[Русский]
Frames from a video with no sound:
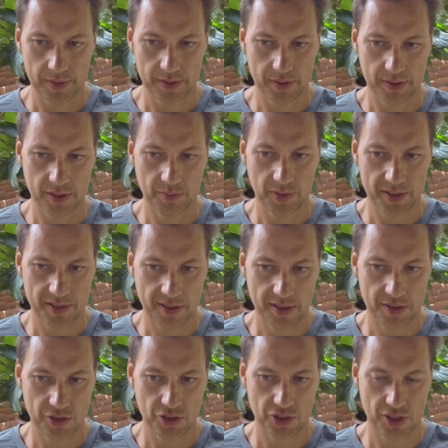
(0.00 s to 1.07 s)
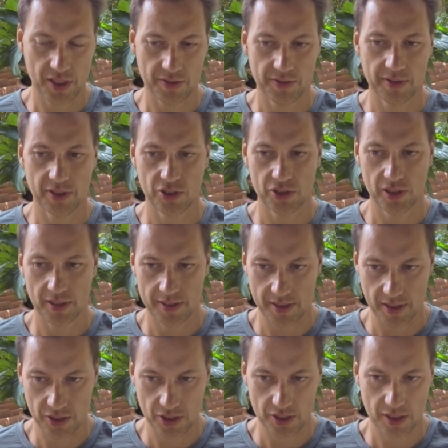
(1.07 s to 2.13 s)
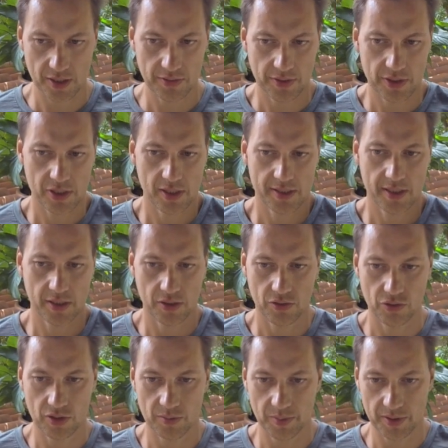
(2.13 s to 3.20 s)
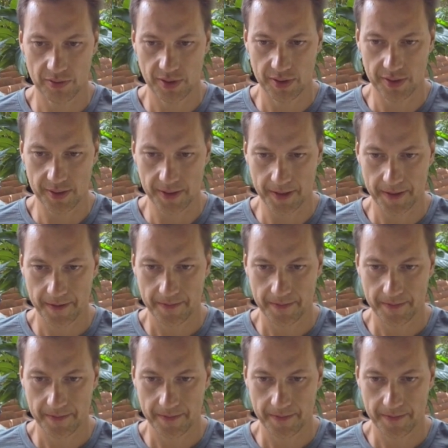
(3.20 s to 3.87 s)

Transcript: а, непосредственно шишковидная железа. Шишковидная железа это только проводник.